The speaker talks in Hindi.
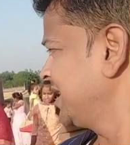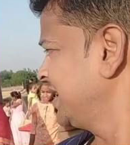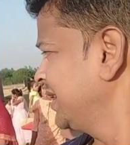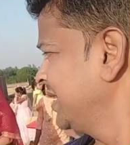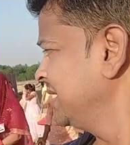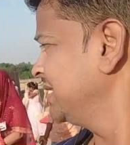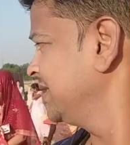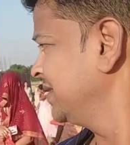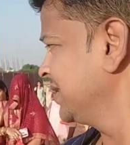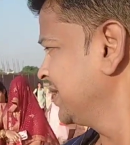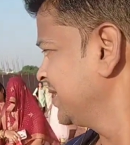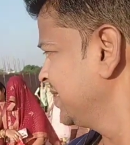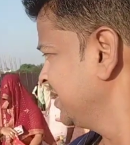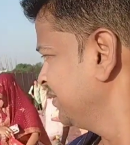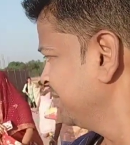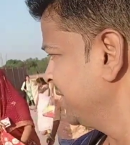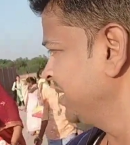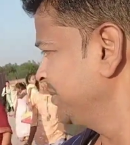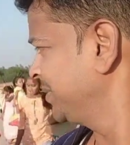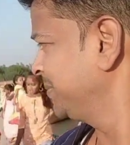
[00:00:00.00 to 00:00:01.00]
आ रहे हैं
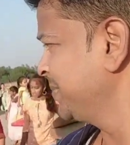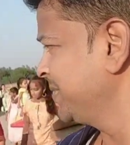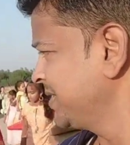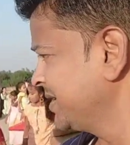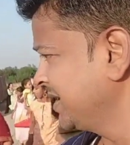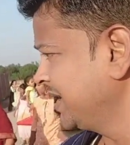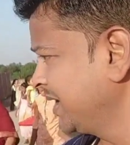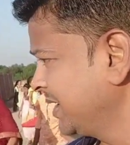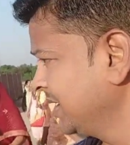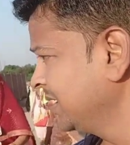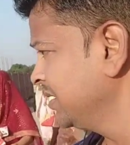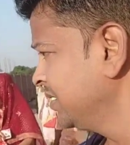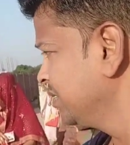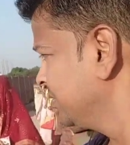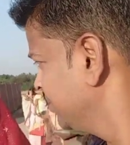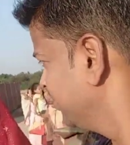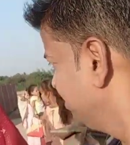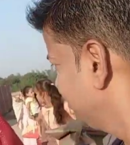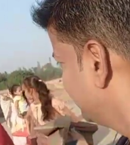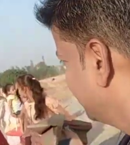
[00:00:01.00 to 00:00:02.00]
देखिए हम अभी पीछे आ रहे हैं
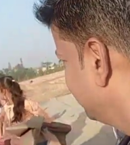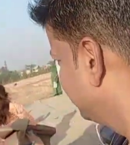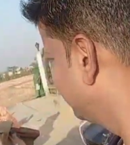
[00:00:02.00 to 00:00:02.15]
तो वो